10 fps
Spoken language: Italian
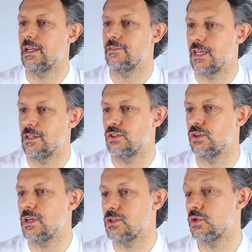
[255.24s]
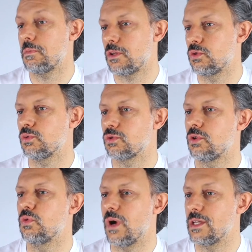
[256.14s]
l'evento e
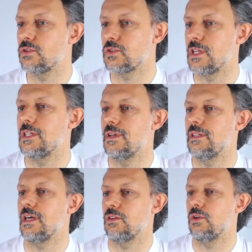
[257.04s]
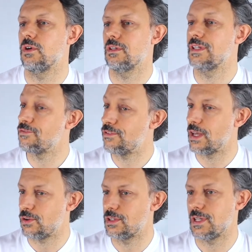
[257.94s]
soprattutto quanto sia diventato
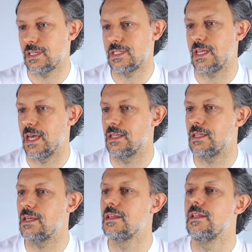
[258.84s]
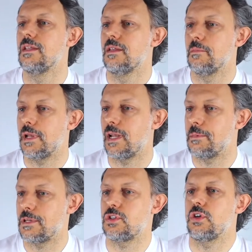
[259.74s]
davvero interessante per
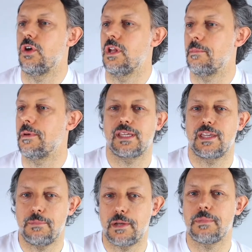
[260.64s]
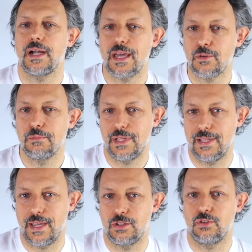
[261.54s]
le persone perché per pagare un
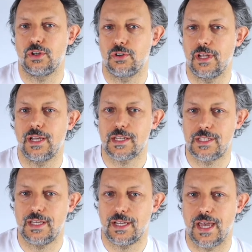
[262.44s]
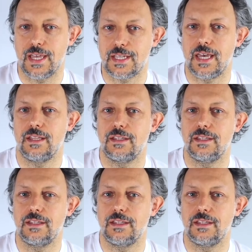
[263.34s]
biglietto e collegarsi da casa